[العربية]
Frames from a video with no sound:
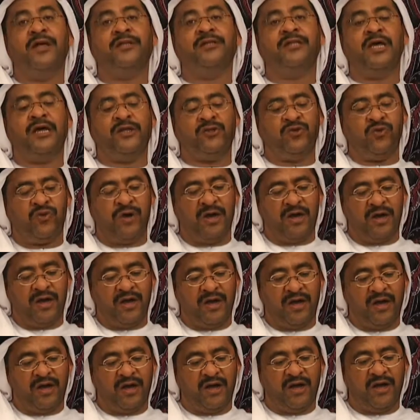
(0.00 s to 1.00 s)

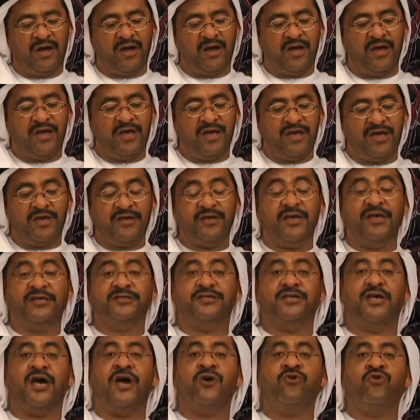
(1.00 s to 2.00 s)
هدأتها
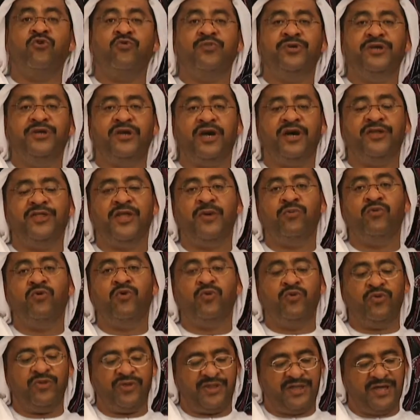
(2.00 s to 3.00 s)
يزأر بي غضب
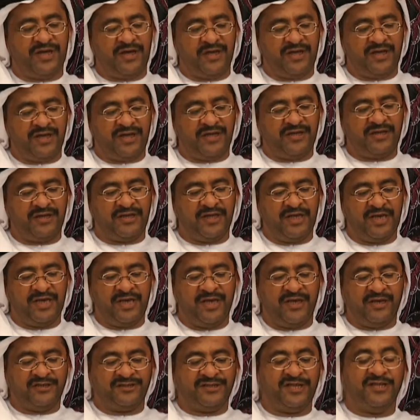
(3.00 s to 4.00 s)
الأنثى
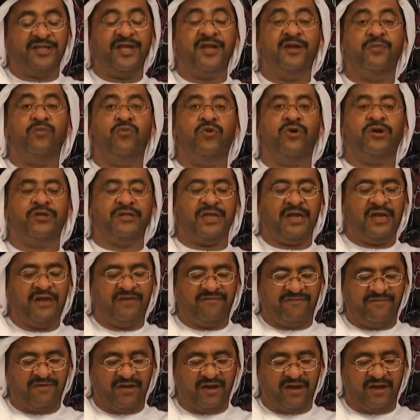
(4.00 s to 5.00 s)
صدى
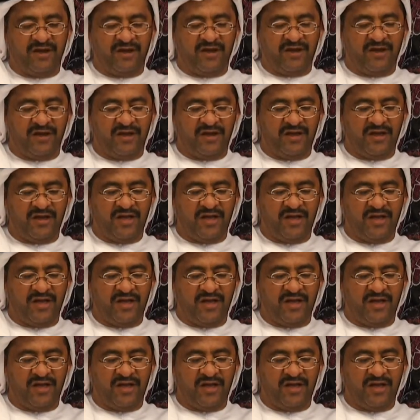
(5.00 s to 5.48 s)
مختلفا